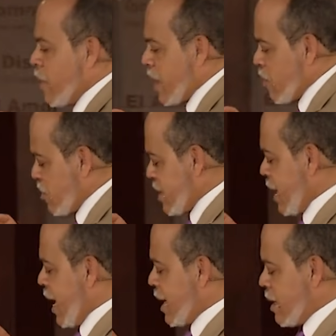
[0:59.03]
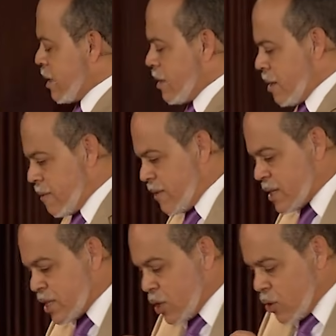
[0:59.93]
para no sacar el,
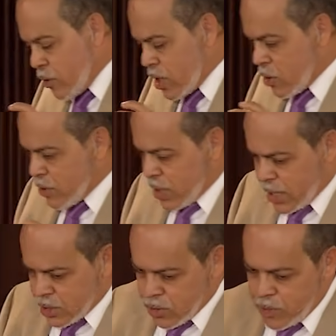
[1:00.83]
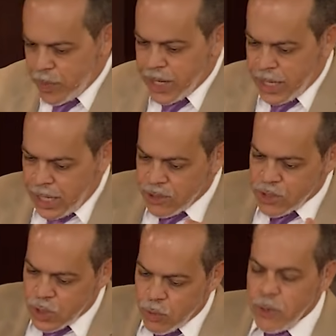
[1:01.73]
versículo del contexto y para
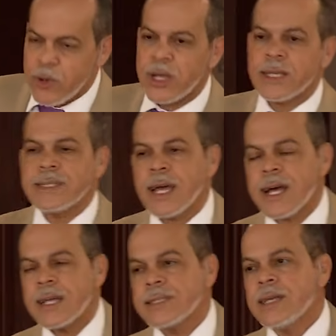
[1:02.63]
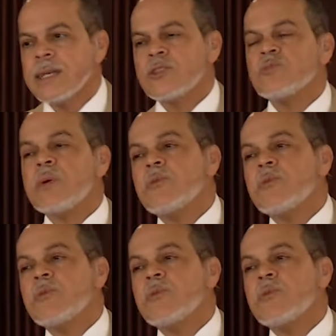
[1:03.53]
aquellos de nuevo que quizás su